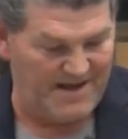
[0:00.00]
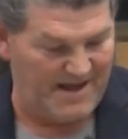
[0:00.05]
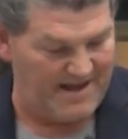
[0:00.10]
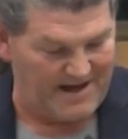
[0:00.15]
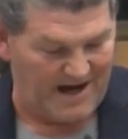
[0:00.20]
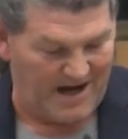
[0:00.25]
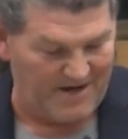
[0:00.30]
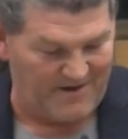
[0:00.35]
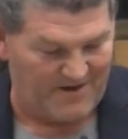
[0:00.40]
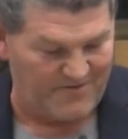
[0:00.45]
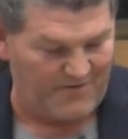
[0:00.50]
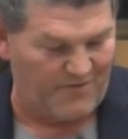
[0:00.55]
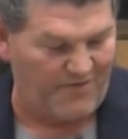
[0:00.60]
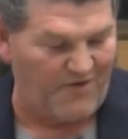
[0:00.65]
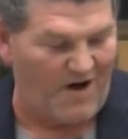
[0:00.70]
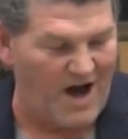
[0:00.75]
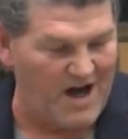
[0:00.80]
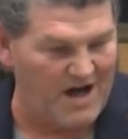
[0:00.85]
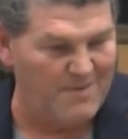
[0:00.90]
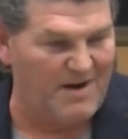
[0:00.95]
Egal, was für
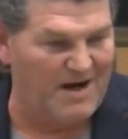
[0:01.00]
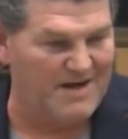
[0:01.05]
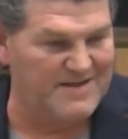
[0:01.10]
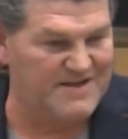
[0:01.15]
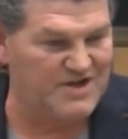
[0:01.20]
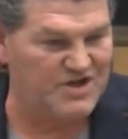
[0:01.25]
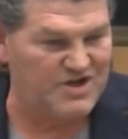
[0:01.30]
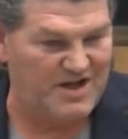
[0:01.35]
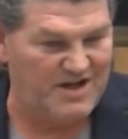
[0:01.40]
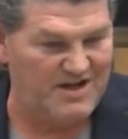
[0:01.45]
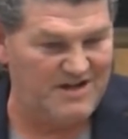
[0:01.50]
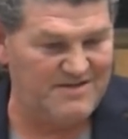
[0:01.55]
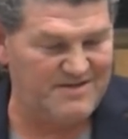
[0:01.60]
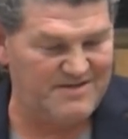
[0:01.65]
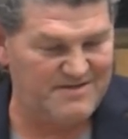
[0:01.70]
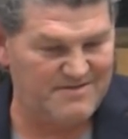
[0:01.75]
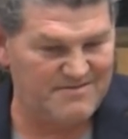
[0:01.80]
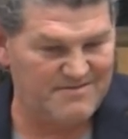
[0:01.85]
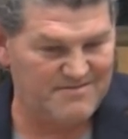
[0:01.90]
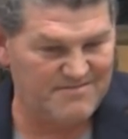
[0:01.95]
Frage man sich
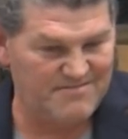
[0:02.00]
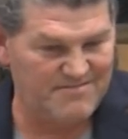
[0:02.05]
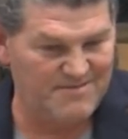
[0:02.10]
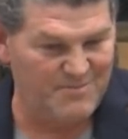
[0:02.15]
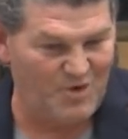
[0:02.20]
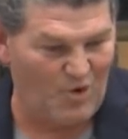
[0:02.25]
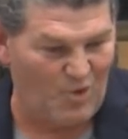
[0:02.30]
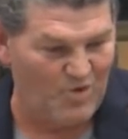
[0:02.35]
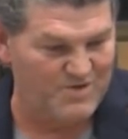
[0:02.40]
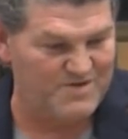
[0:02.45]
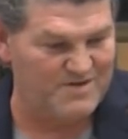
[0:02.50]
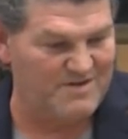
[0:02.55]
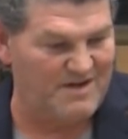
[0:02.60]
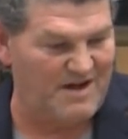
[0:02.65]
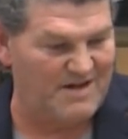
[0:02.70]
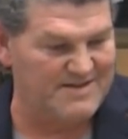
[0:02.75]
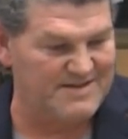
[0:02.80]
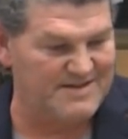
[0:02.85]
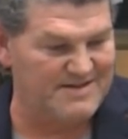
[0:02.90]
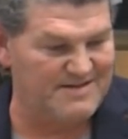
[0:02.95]
stellt, im Großen und
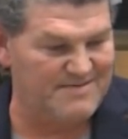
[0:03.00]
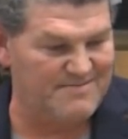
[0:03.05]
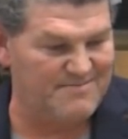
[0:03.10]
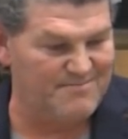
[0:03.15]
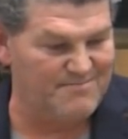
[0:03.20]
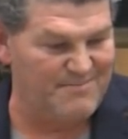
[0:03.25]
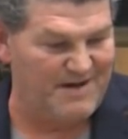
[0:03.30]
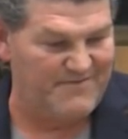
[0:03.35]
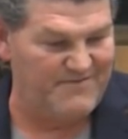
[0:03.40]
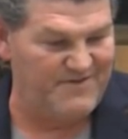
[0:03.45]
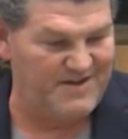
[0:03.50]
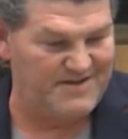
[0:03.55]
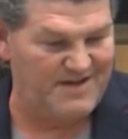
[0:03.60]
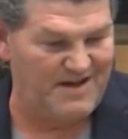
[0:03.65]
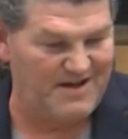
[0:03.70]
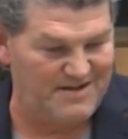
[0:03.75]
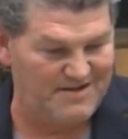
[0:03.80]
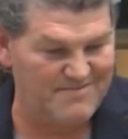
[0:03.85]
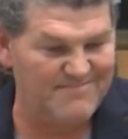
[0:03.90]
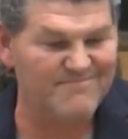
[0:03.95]
Ganzen, man wird
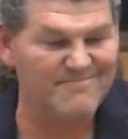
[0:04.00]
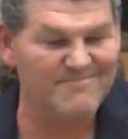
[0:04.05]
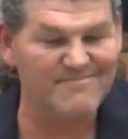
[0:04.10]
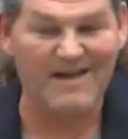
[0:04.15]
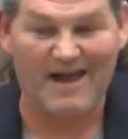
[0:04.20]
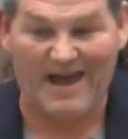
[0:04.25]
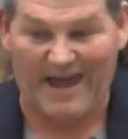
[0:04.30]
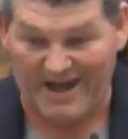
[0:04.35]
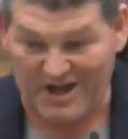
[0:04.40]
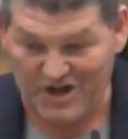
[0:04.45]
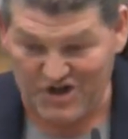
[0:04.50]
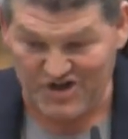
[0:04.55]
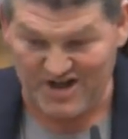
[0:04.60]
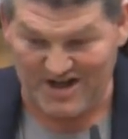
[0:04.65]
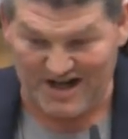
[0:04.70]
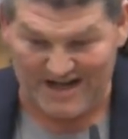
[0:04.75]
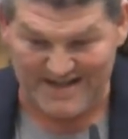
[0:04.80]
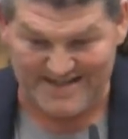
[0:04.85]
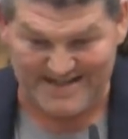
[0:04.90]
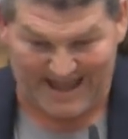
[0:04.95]
halt recht
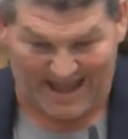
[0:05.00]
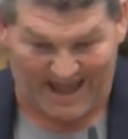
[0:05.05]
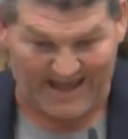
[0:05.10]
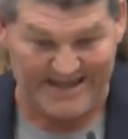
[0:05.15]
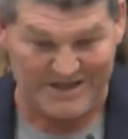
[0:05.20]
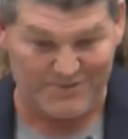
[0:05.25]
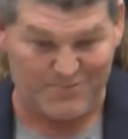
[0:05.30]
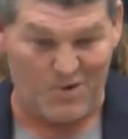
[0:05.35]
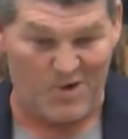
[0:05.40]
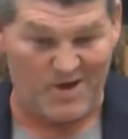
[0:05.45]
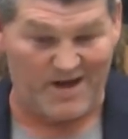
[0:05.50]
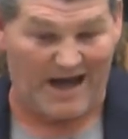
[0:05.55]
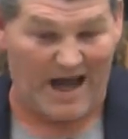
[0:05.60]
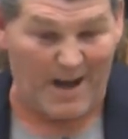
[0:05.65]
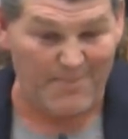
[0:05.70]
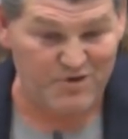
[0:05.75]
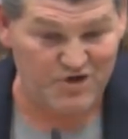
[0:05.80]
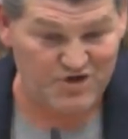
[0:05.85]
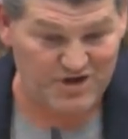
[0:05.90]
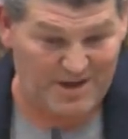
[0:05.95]
schnell als Reichsbürger
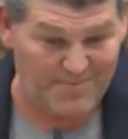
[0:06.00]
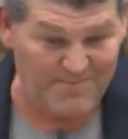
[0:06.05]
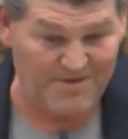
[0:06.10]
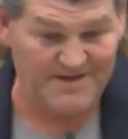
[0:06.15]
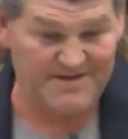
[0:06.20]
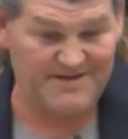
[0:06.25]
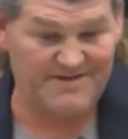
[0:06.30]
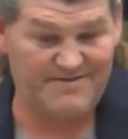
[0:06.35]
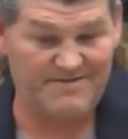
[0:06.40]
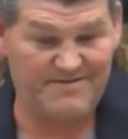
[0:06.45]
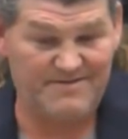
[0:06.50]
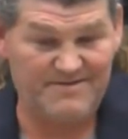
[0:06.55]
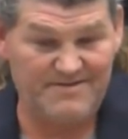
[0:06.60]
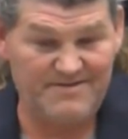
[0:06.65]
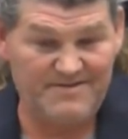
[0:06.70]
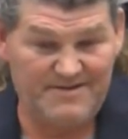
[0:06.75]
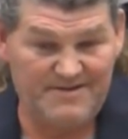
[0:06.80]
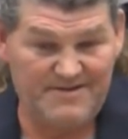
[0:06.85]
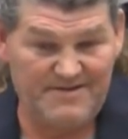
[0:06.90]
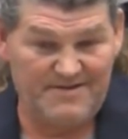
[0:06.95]
abgestempelt.
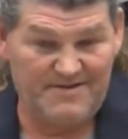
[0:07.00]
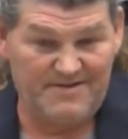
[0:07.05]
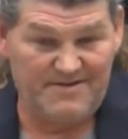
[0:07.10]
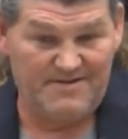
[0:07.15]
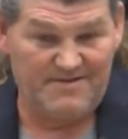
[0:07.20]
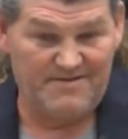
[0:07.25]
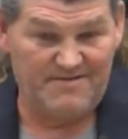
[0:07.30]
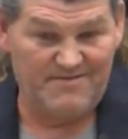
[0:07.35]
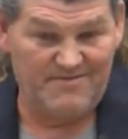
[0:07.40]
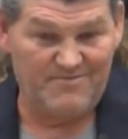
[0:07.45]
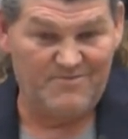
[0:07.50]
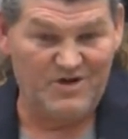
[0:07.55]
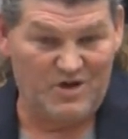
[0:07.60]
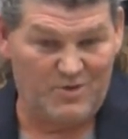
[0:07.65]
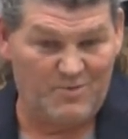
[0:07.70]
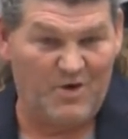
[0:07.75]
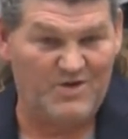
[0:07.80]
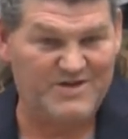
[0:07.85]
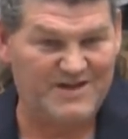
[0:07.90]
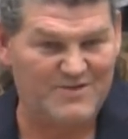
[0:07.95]
Und
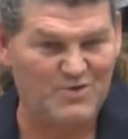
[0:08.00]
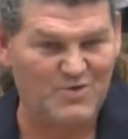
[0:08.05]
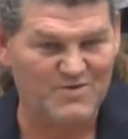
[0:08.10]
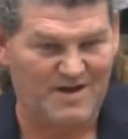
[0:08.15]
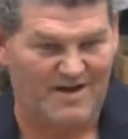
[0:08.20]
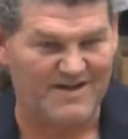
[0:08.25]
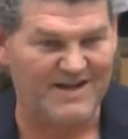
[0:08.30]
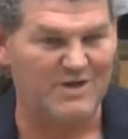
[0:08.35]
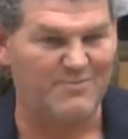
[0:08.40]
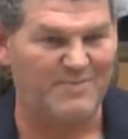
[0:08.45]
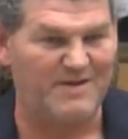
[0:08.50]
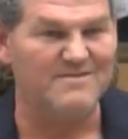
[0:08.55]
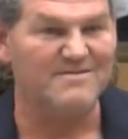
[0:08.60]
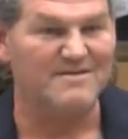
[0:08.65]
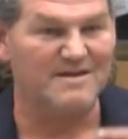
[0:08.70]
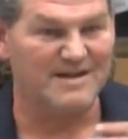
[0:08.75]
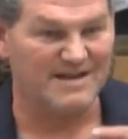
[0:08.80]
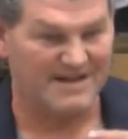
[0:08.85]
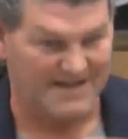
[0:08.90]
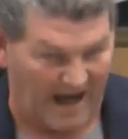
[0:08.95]
ich möchte dazu sagen, ich bin
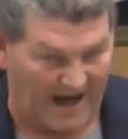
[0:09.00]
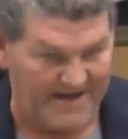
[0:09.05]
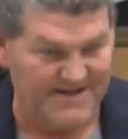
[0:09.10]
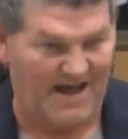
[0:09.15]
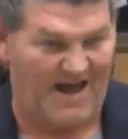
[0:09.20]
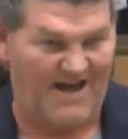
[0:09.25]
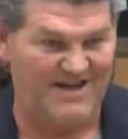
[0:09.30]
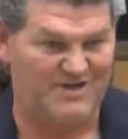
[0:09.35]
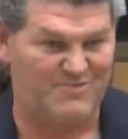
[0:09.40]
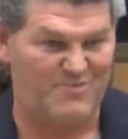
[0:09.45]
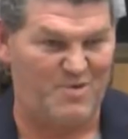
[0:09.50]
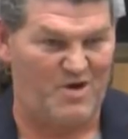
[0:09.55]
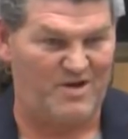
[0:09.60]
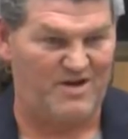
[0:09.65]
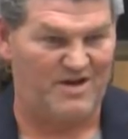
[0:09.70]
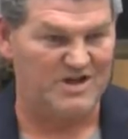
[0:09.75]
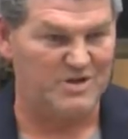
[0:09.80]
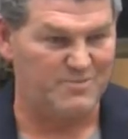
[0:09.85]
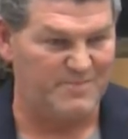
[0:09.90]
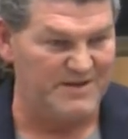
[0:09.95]
kein
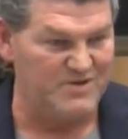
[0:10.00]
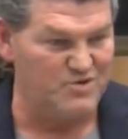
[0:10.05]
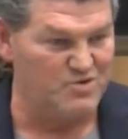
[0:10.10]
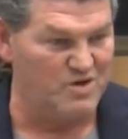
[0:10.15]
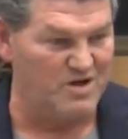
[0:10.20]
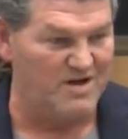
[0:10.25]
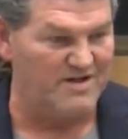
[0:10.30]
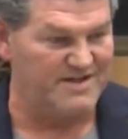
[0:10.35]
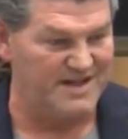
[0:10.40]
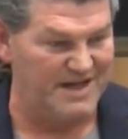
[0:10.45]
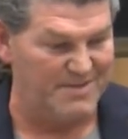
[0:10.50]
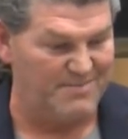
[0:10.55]
Reichsbürger. Ich bin nur